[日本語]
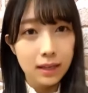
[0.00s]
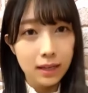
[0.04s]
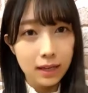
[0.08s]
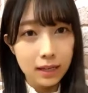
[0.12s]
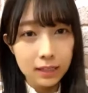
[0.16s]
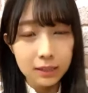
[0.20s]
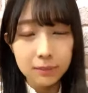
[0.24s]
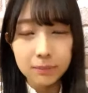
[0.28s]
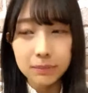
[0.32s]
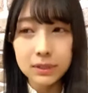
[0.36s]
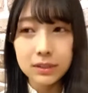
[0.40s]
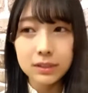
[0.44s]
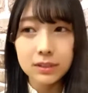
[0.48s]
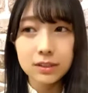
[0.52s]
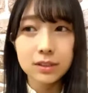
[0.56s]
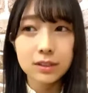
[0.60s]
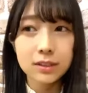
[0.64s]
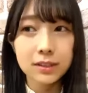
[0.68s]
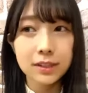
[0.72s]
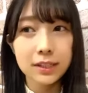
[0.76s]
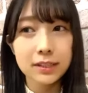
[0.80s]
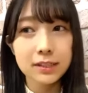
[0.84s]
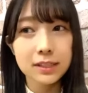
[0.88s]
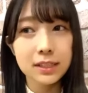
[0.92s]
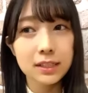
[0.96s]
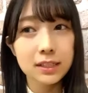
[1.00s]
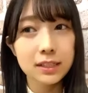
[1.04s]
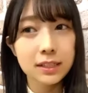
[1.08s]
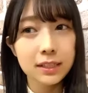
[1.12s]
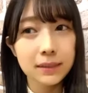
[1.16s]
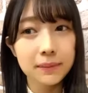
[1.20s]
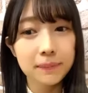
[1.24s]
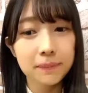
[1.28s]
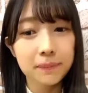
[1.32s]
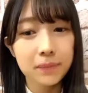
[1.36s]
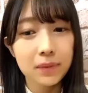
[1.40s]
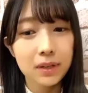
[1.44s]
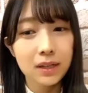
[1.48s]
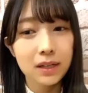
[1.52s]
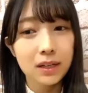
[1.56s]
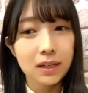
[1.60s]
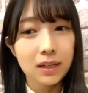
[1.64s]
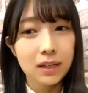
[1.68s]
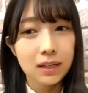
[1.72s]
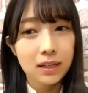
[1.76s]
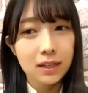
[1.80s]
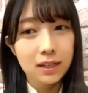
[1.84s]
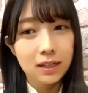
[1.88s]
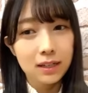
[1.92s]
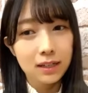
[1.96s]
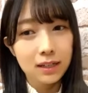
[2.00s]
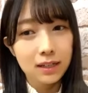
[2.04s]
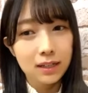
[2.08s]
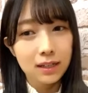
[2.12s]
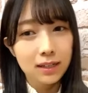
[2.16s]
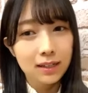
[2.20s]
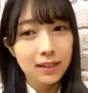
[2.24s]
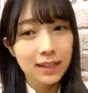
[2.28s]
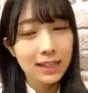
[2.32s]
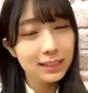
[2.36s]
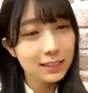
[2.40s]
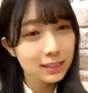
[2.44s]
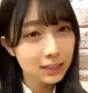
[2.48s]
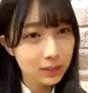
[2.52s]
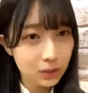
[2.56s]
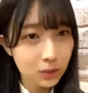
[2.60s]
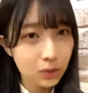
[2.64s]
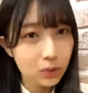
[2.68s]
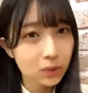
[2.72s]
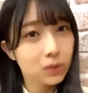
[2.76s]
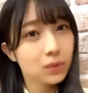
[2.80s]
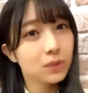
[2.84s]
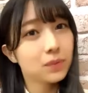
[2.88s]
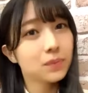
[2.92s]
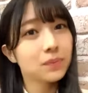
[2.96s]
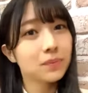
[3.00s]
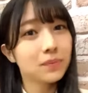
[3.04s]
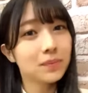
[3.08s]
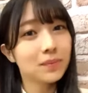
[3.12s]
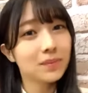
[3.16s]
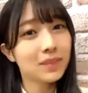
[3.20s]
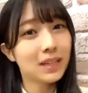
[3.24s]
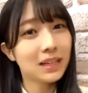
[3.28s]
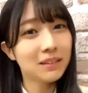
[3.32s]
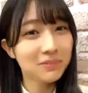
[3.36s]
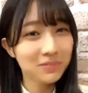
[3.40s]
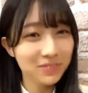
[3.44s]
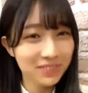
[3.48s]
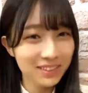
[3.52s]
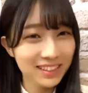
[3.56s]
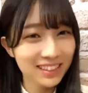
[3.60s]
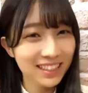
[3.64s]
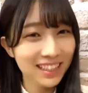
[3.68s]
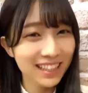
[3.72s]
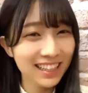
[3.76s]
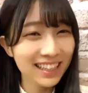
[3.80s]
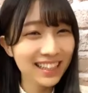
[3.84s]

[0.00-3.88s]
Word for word: ありますのでぜひラジコのアプリで